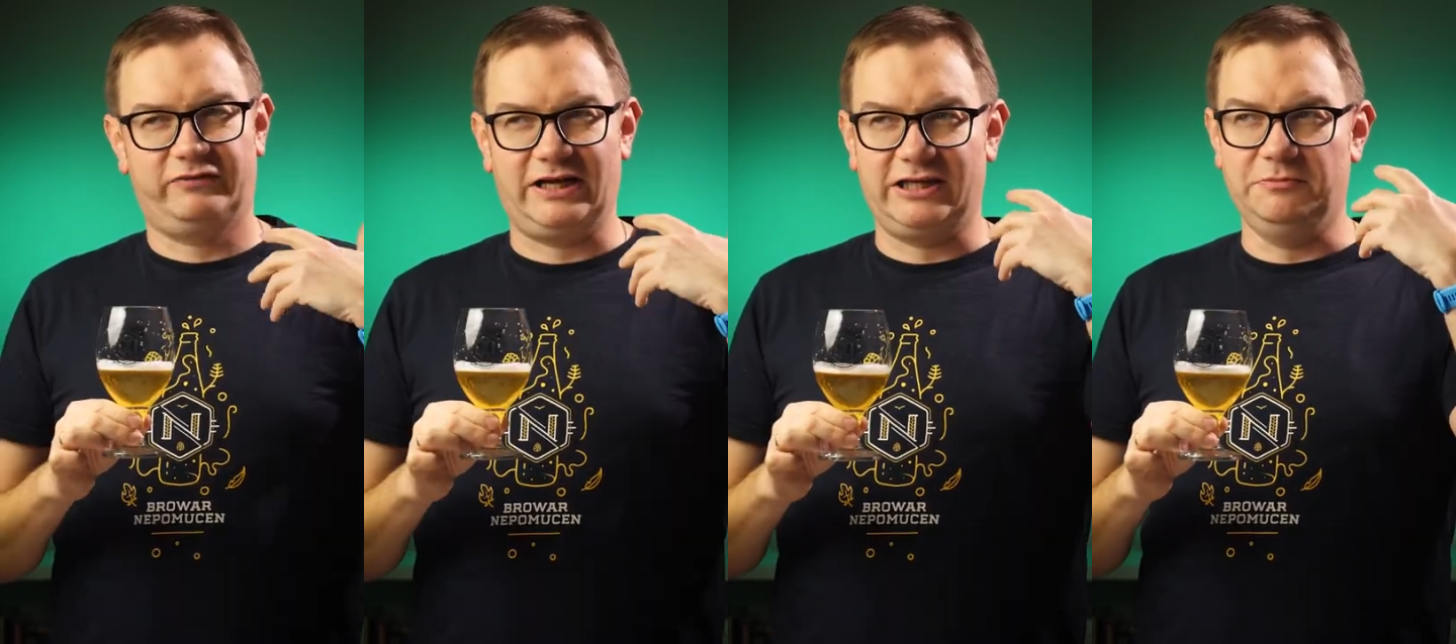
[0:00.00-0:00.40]

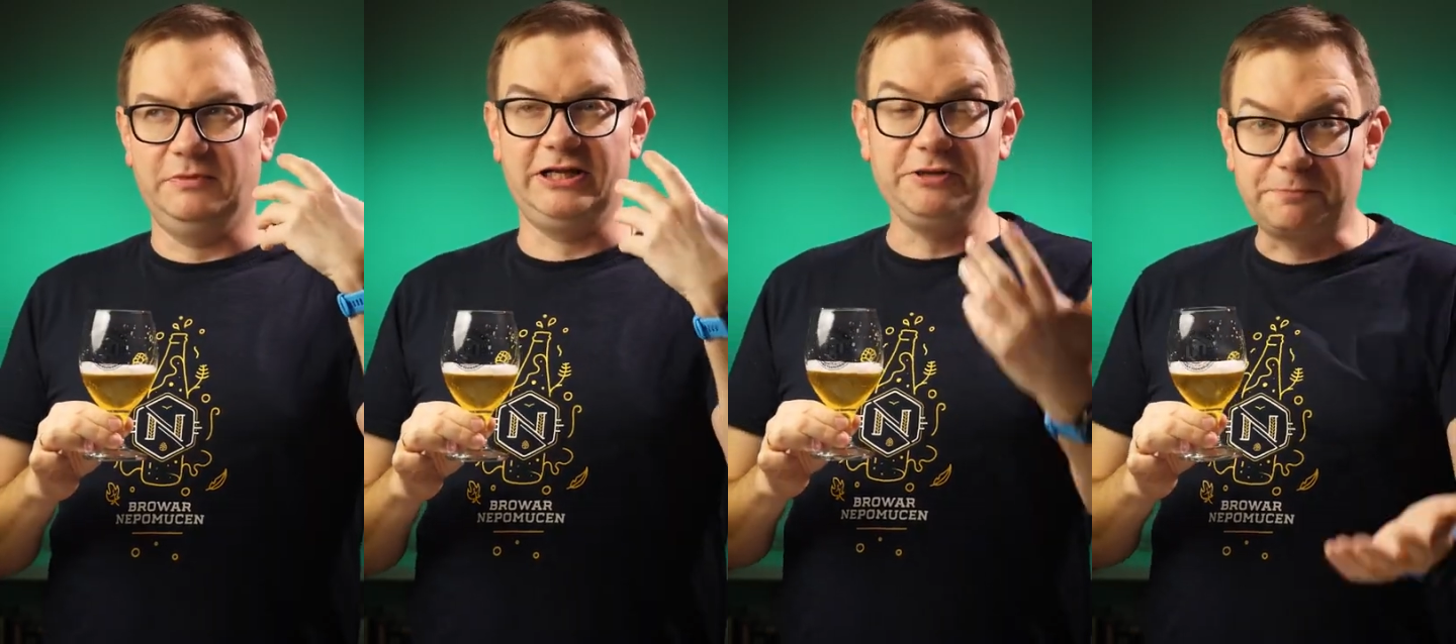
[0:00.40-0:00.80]
W
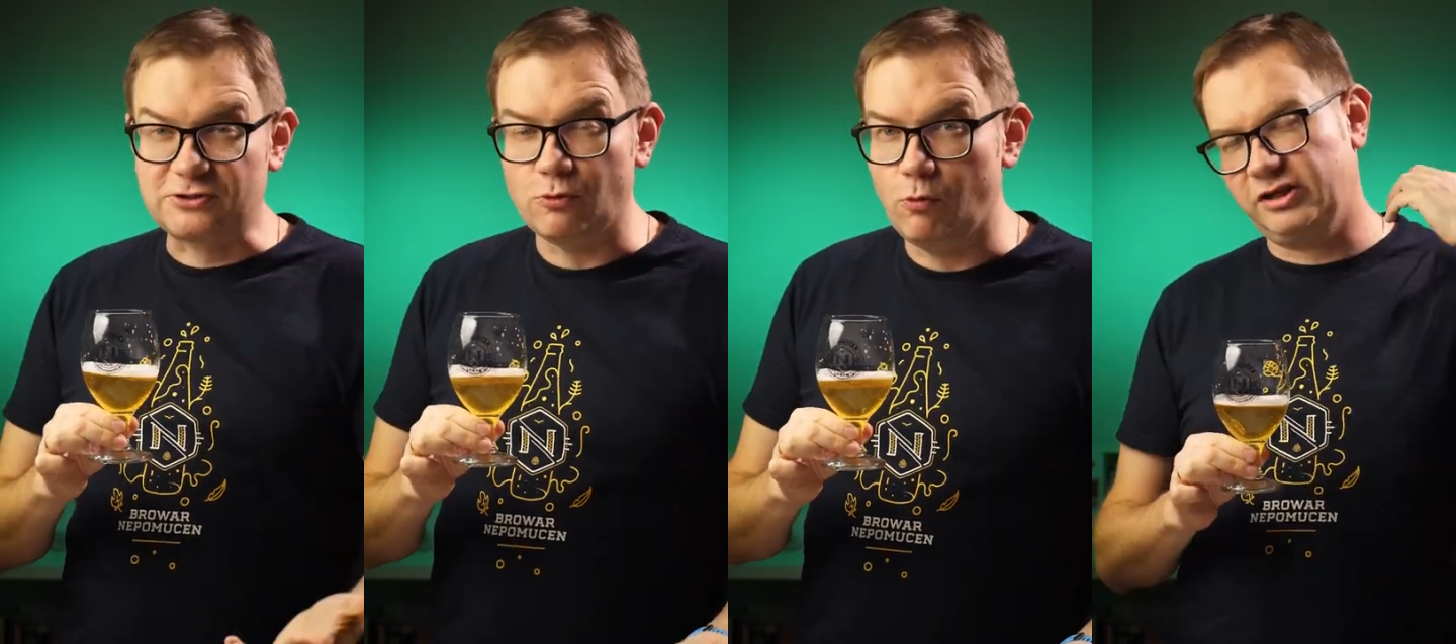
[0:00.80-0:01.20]
takim
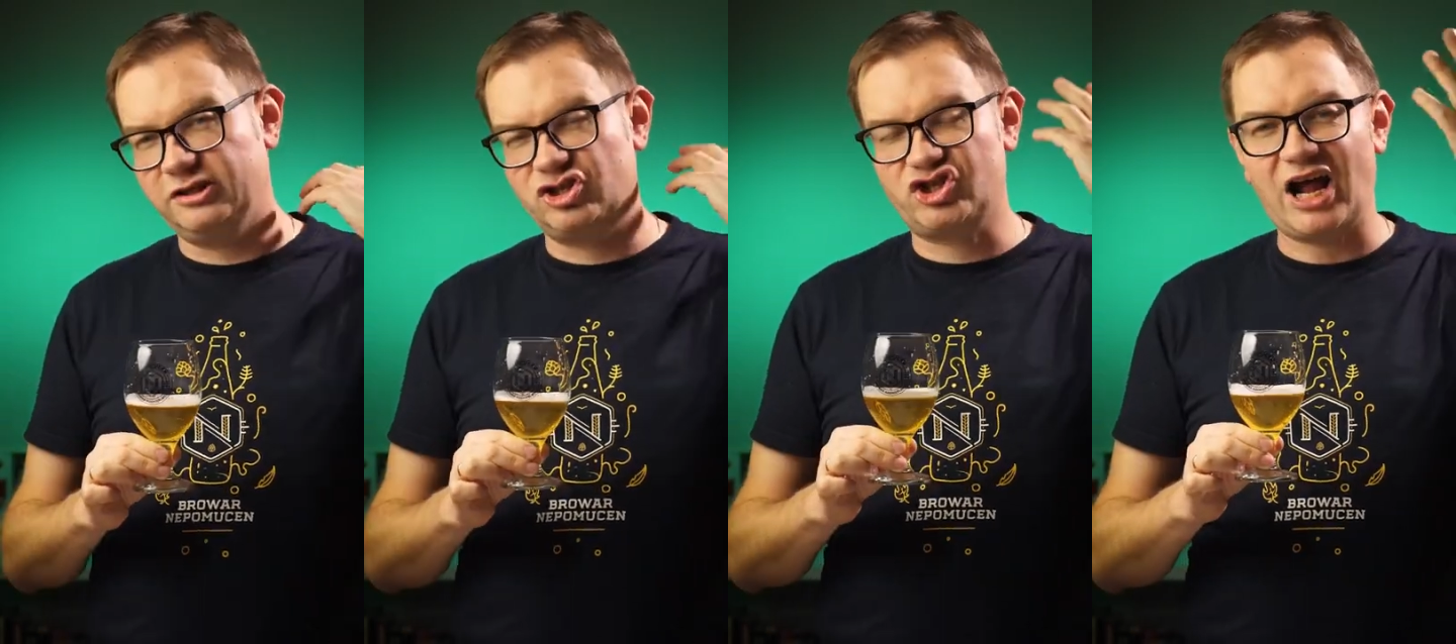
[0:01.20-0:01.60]
lipcu,
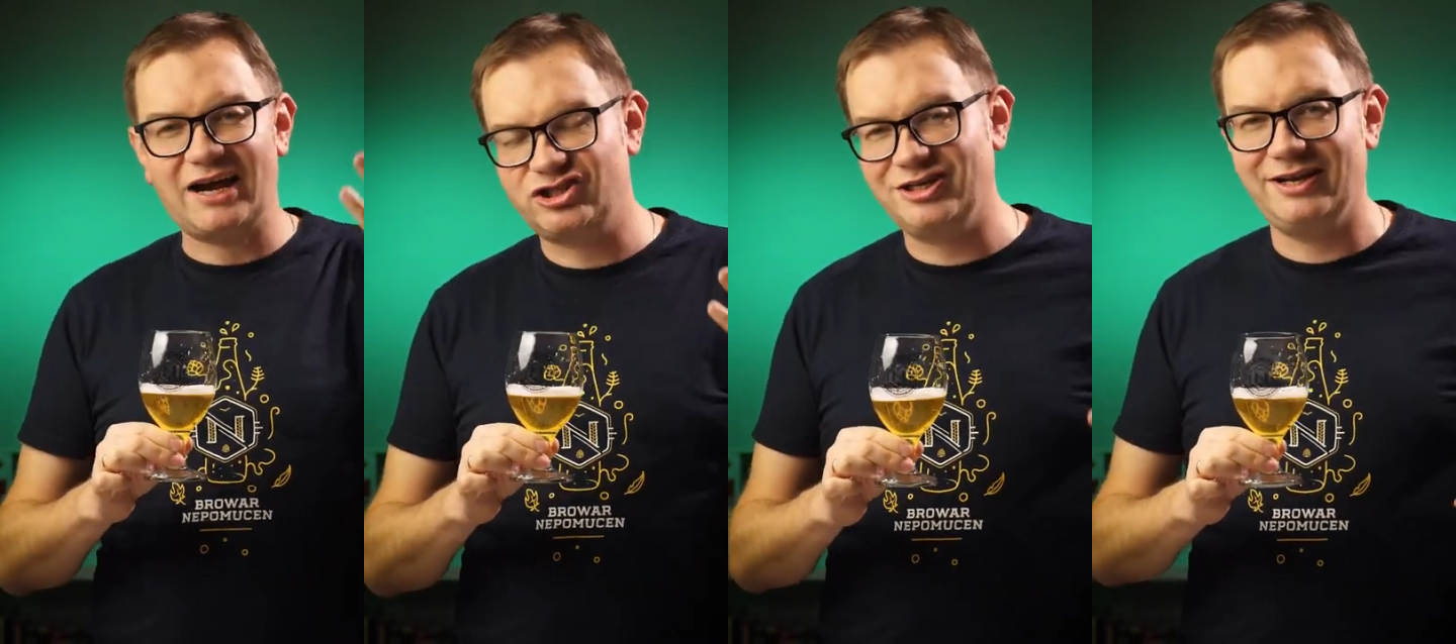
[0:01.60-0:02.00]
kiedy
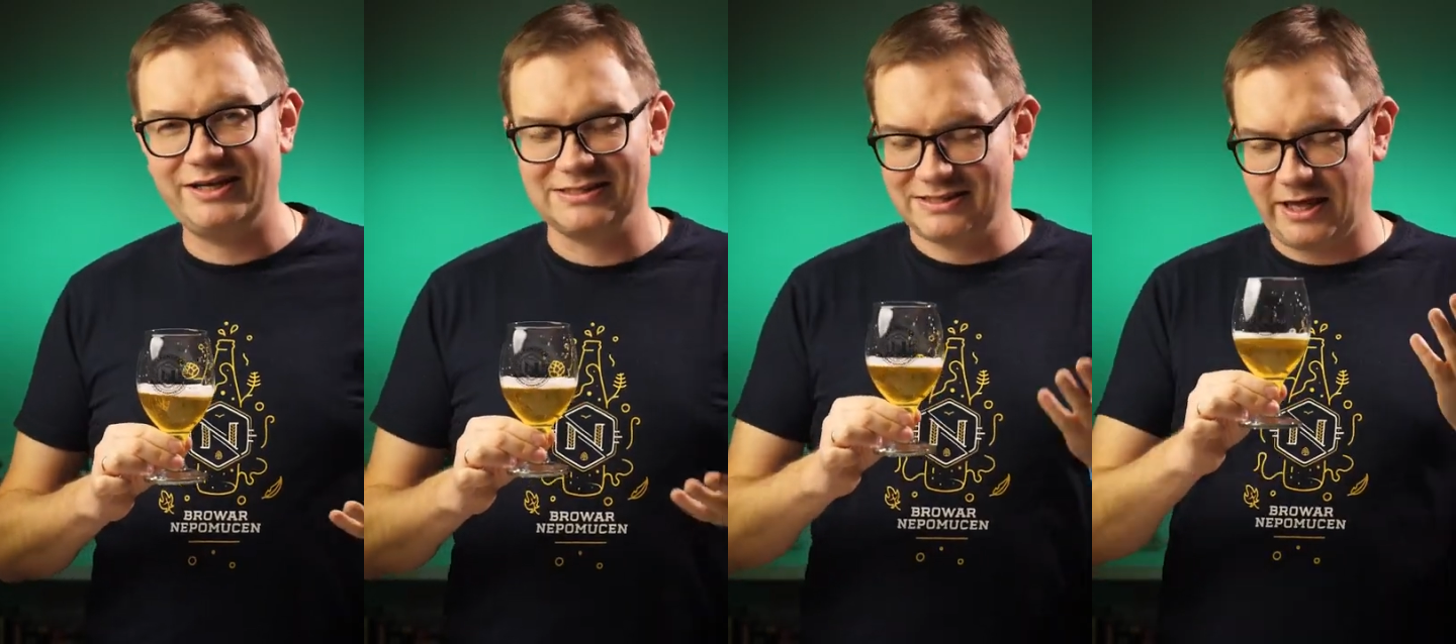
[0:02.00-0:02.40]
żar się
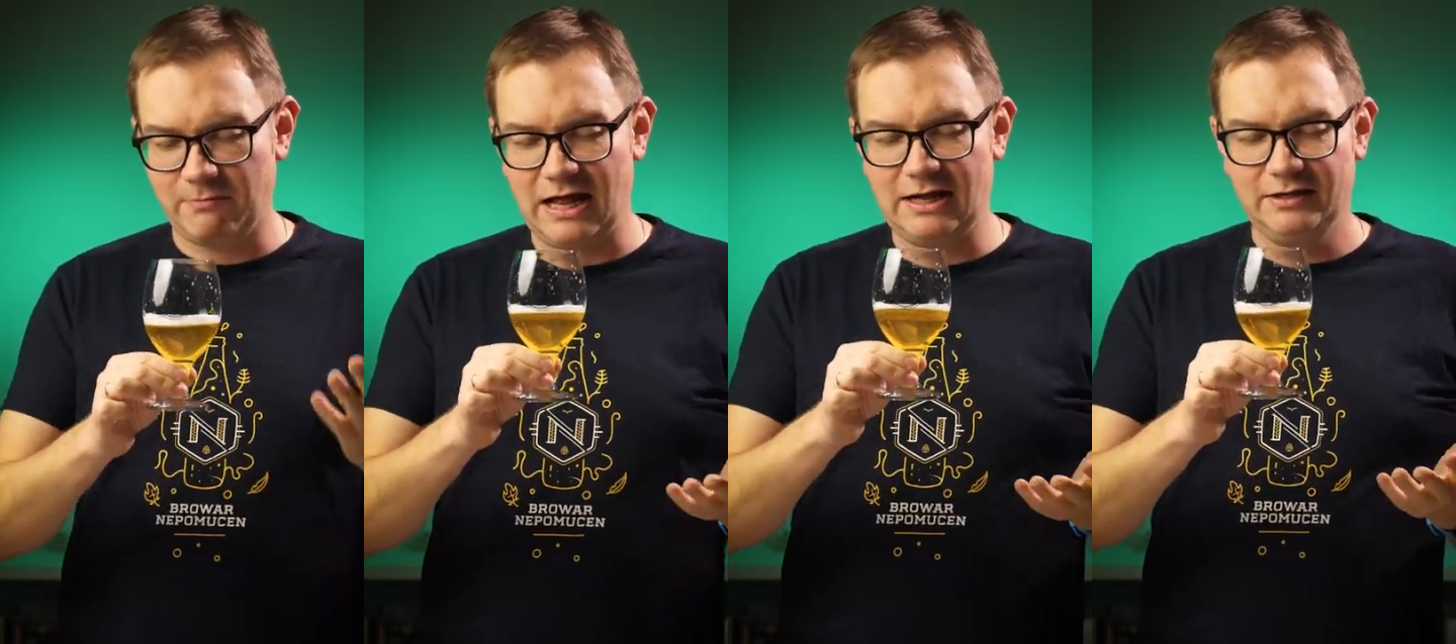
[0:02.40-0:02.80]
leje z
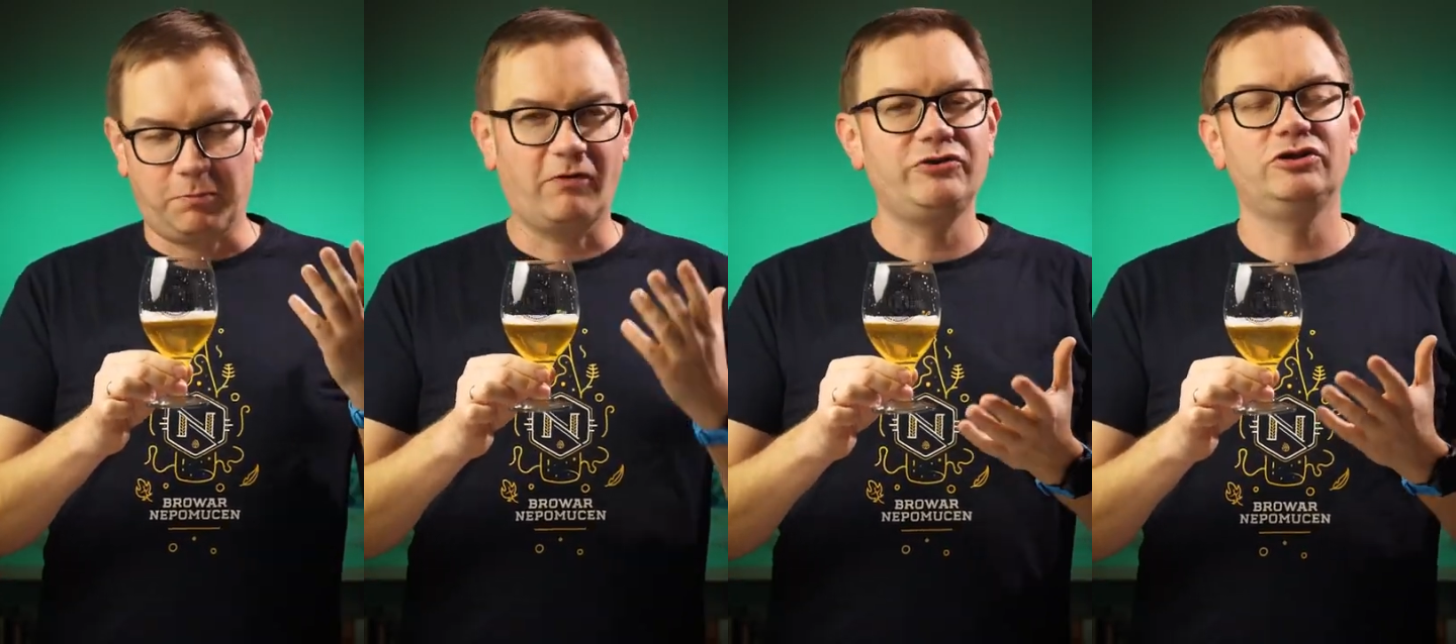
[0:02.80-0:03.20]
nieba, to
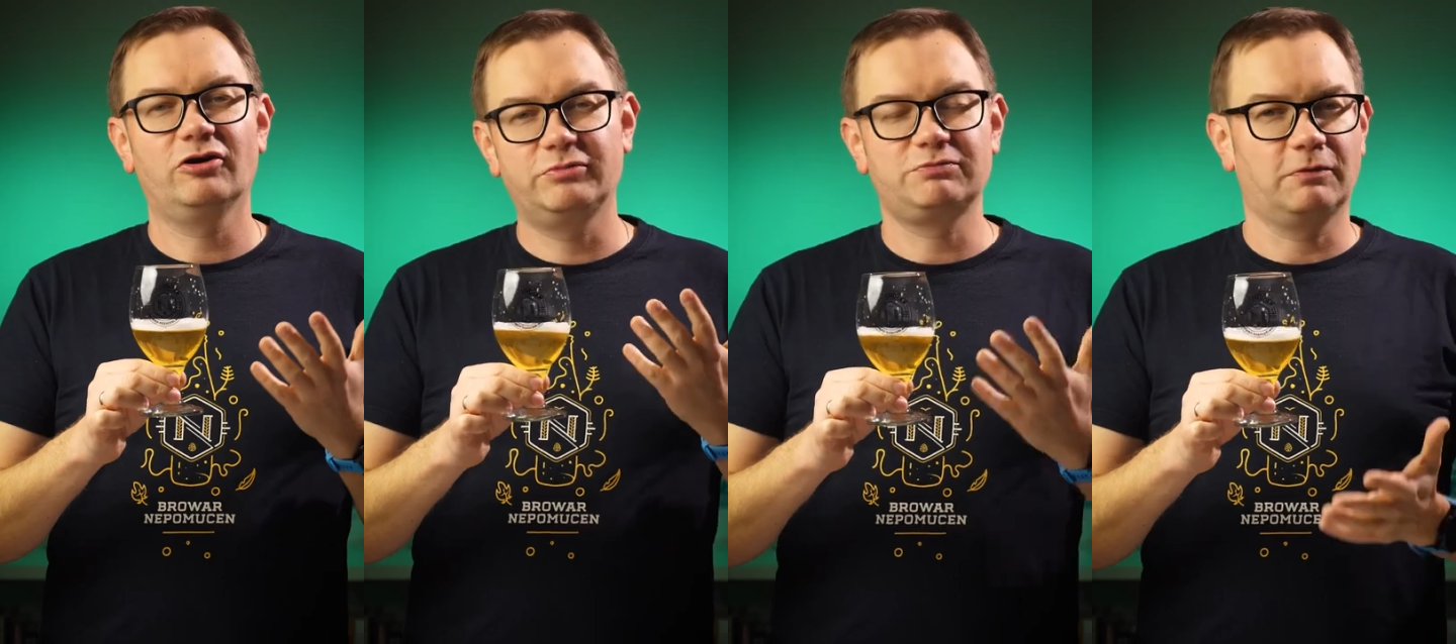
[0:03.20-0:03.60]

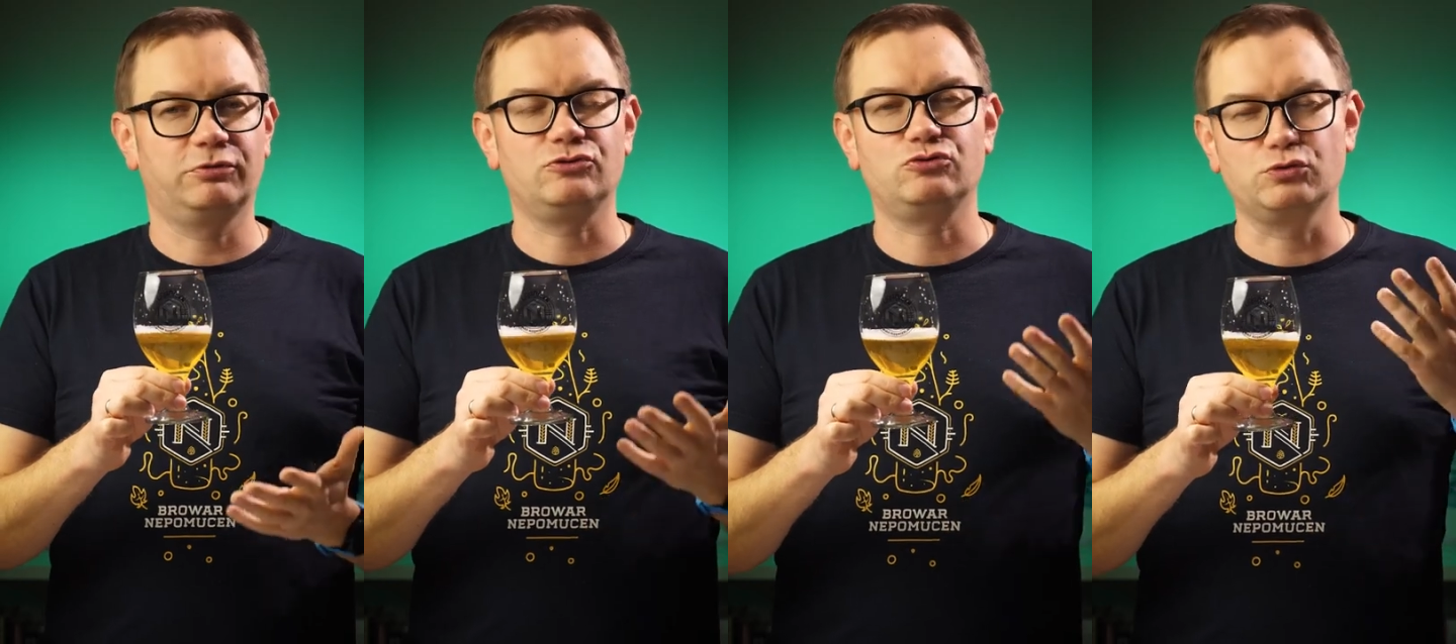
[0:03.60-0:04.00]
powinno być po
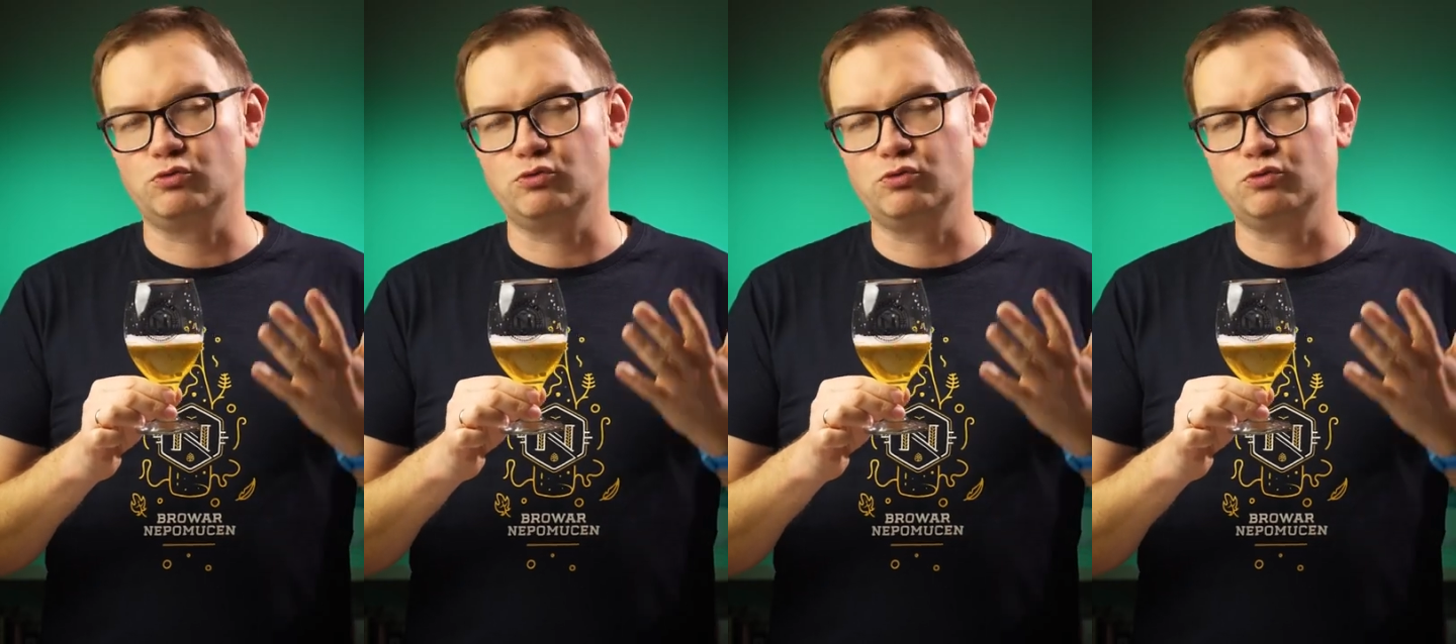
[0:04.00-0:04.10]
prostu